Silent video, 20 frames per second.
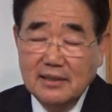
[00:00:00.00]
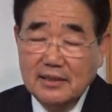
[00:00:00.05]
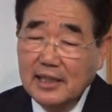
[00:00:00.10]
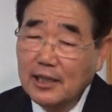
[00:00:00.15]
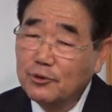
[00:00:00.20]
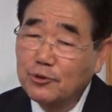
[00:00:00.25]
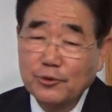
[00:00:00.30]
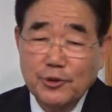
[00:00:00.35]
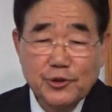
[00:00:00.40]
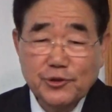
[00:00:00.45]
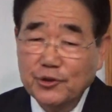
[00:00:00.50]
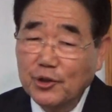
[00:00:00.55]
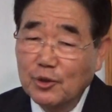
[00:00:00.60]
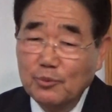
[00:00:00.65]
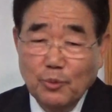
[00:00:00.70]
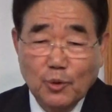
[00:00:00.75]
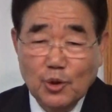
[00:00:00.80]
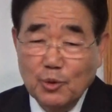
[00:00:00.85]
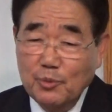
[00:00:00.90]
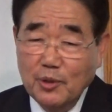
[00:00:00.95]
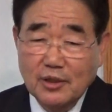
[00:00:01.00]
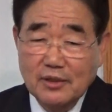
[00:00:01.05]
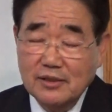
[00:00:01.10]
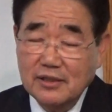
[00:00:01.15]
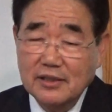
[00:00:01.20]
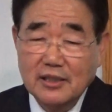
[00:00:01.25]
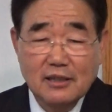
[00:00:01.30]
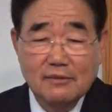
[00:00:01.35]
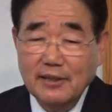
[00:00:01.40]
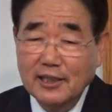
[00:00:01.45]
예수 그리스도를 모르는
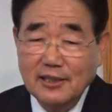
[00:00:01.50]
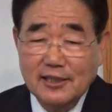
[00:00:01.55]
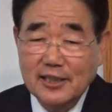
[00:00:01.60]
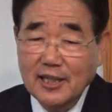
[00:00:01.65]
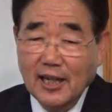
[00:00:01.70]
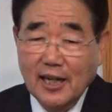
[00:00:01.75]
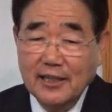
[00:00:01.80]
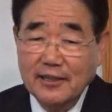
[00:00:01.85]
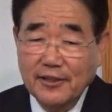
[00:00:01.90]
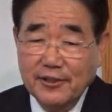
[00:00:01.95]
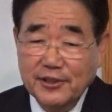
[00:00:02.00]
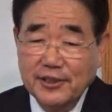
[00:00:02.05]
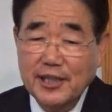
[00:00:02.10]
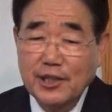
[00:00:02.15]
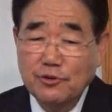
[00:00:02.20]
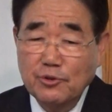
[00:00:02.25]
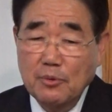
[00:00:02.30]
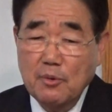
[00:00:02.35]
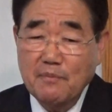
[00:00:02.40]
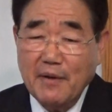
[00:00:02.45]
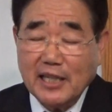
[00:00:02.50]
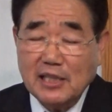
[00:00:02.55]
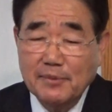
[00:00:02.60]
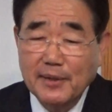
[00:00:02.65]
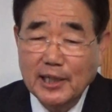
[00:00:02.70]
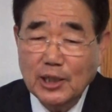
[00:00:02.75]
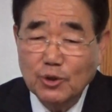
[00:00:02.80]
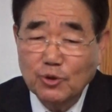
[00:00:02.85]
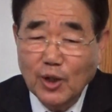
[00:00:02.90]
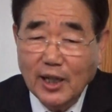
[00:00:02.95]
지혜를 받은 자가 아니에요. 그래서 예수님
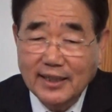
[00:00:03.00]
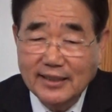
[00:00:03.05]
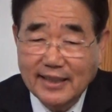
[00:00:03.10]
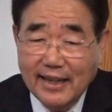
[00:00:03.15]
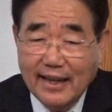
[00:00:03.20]
마지막 기도할